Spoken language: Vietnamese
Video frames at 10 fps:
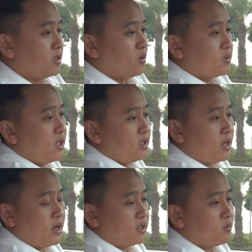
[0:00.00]
Đầu tiên
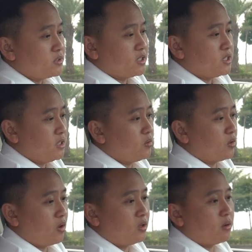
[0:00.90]
là hệ thống giải trí của
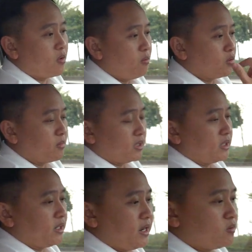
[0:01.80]
nó là có một màn
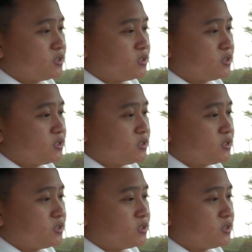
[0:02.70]
hình